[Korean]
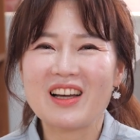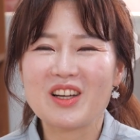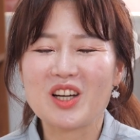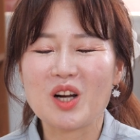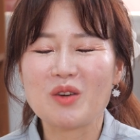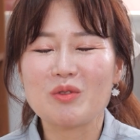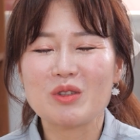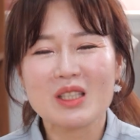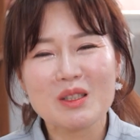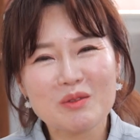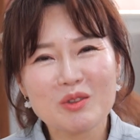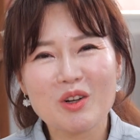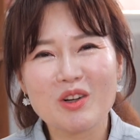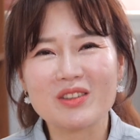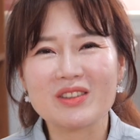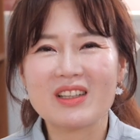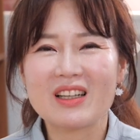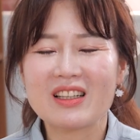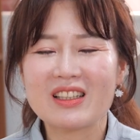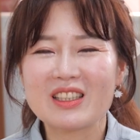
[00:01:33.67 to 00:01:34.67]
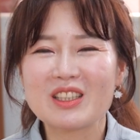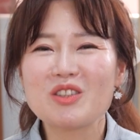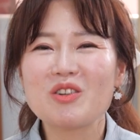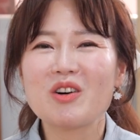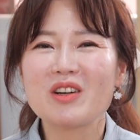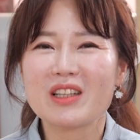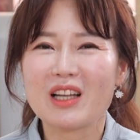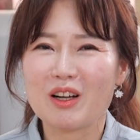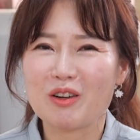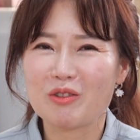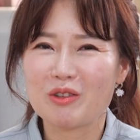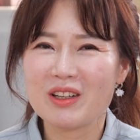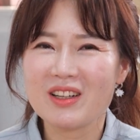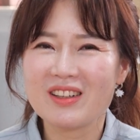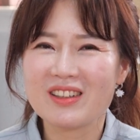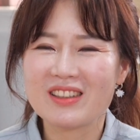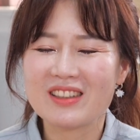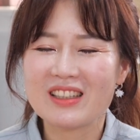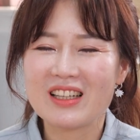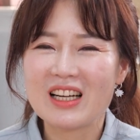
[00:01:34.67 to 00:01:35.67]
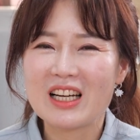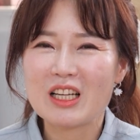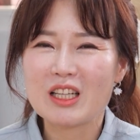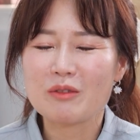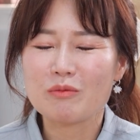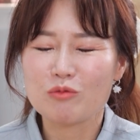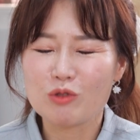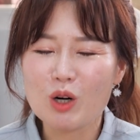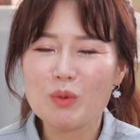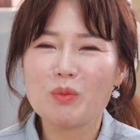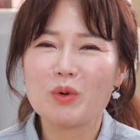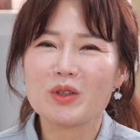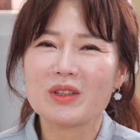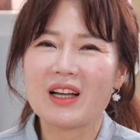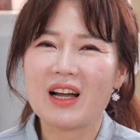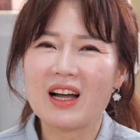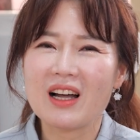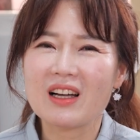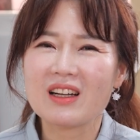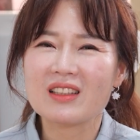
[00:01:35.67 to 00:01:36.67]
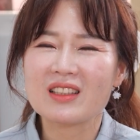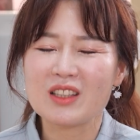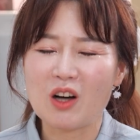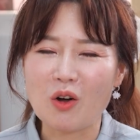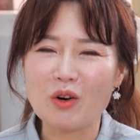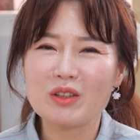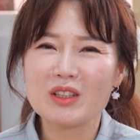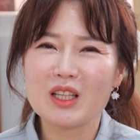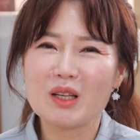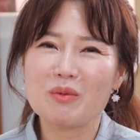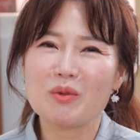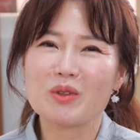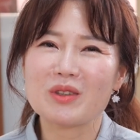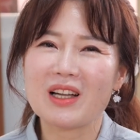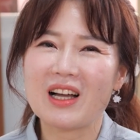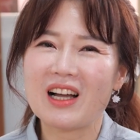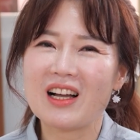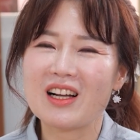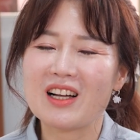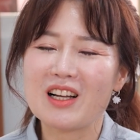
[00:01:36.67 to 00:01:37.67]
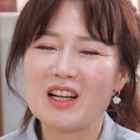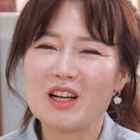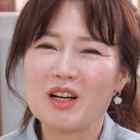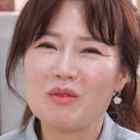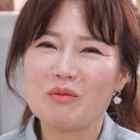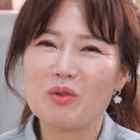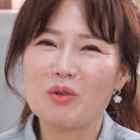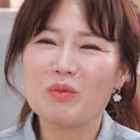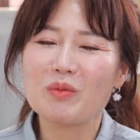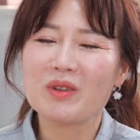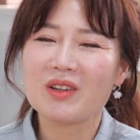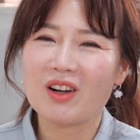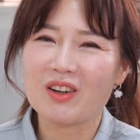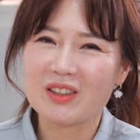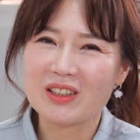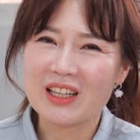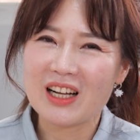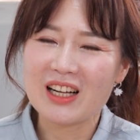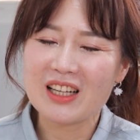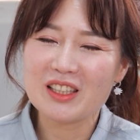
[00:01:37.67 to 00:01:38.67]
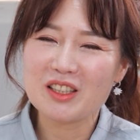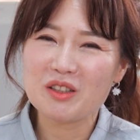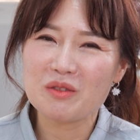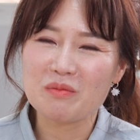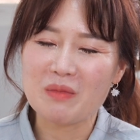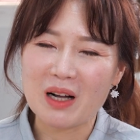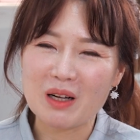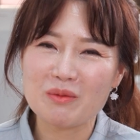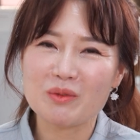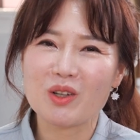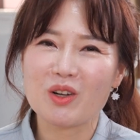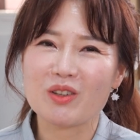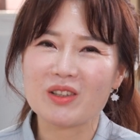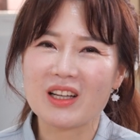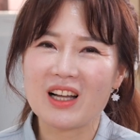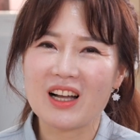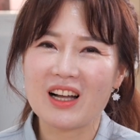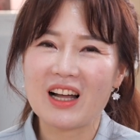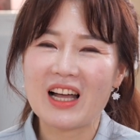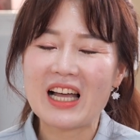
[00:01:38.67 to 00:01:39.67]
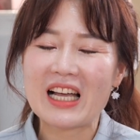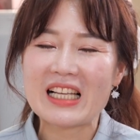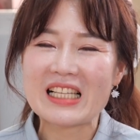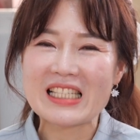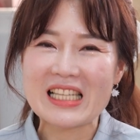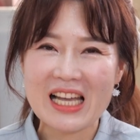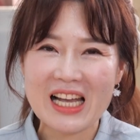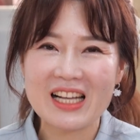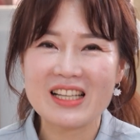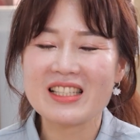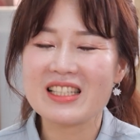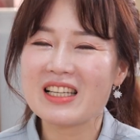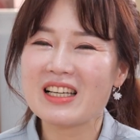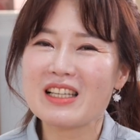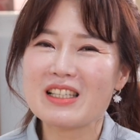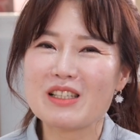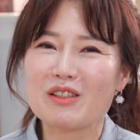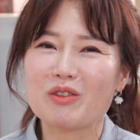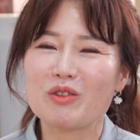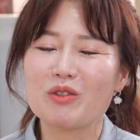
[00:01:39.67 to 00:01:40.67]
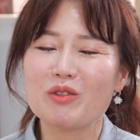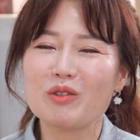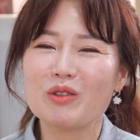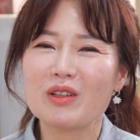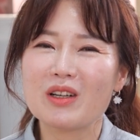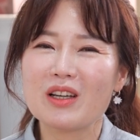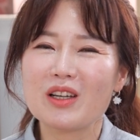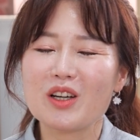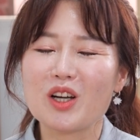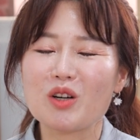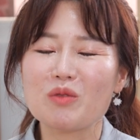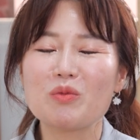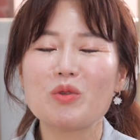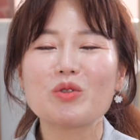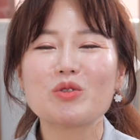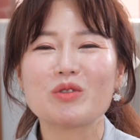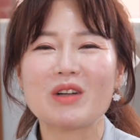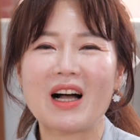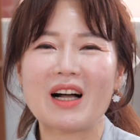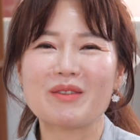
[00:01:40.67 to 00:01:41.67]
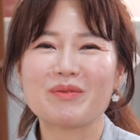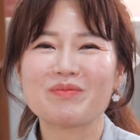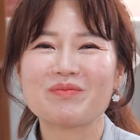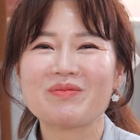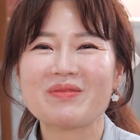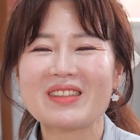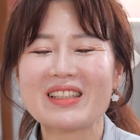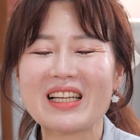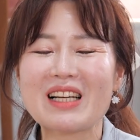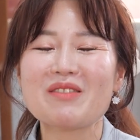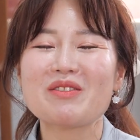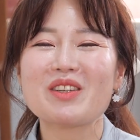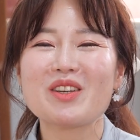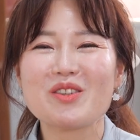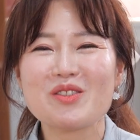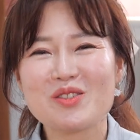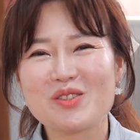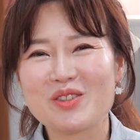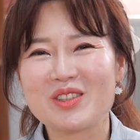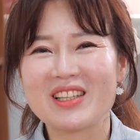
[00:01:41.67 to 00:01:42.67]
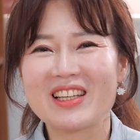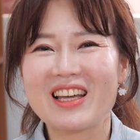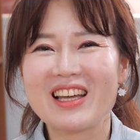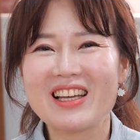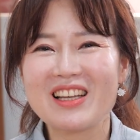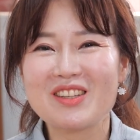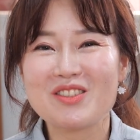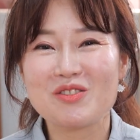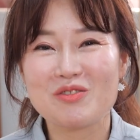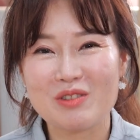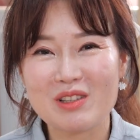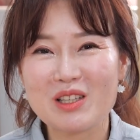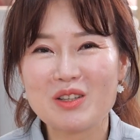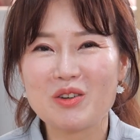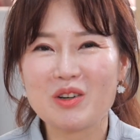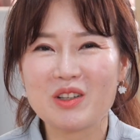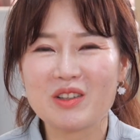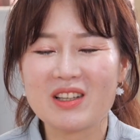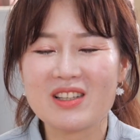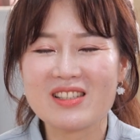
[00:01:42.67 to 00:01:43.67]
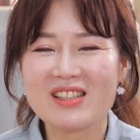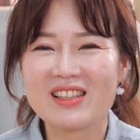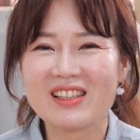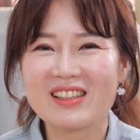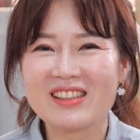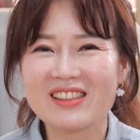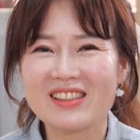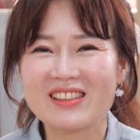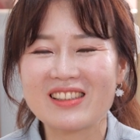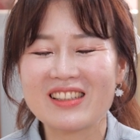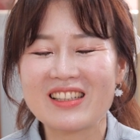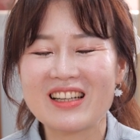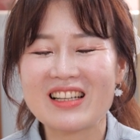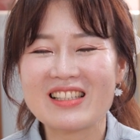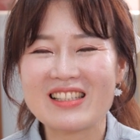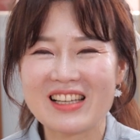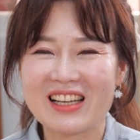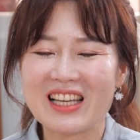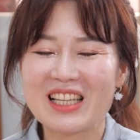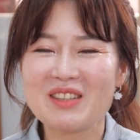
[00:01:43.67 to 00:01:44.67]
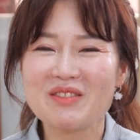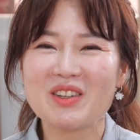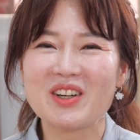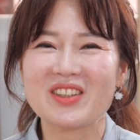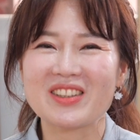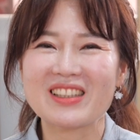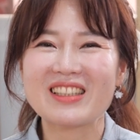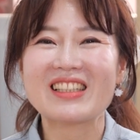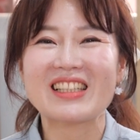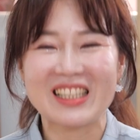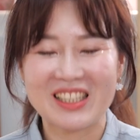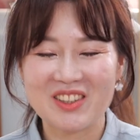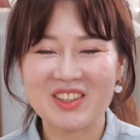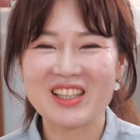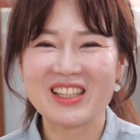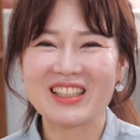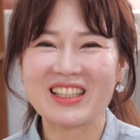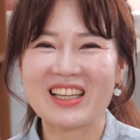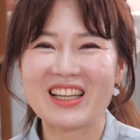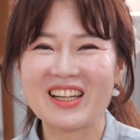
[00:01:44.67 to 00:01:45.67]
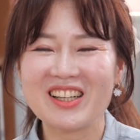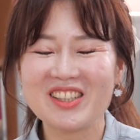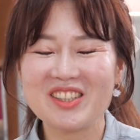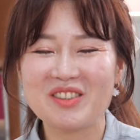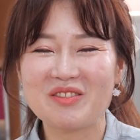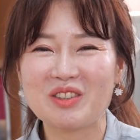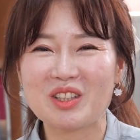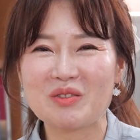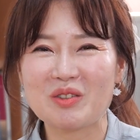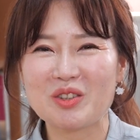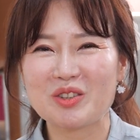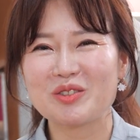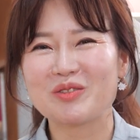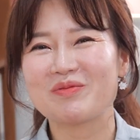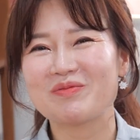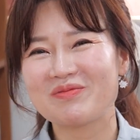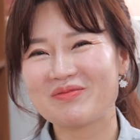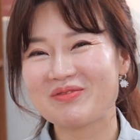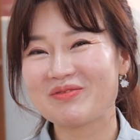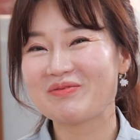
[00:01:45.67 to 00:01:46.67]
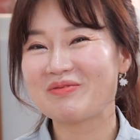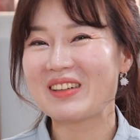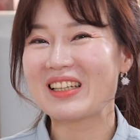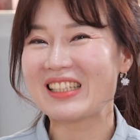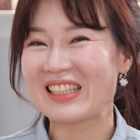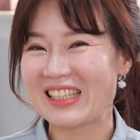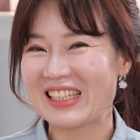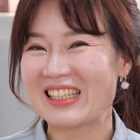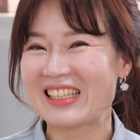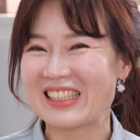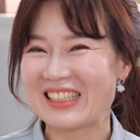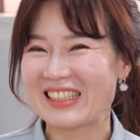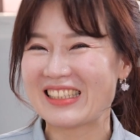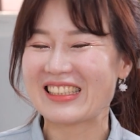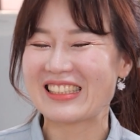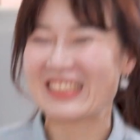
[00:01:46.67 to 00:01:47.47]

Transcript: 여러분 힘껏 응원하고요. 무엇보다 그럴 때보다 몸 건강, 마음 건강 잘 챙기시고 여러분 모두가 합격 수기의 주인공이 되시기를 제가 힘껏 응원할게요. 모두 모두 파이팅!